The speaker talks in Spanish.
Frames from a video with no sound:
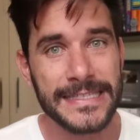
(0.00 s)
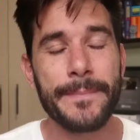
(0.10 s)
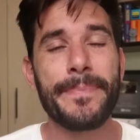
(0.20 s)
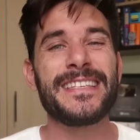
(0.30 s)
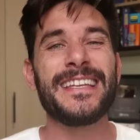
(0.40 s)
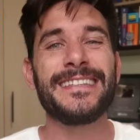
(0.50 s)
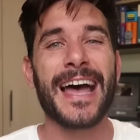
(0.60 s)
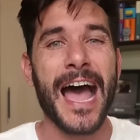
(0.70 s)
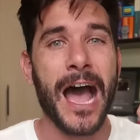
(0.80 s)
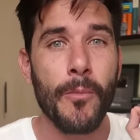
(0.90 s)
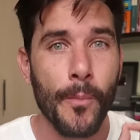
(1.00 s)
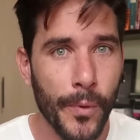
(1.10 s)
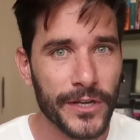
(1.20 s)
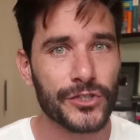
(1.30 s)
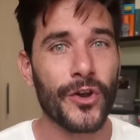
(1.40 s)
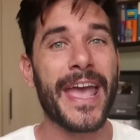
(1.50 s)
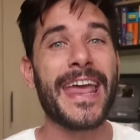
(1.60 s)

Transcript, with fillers: se presenta a un puesto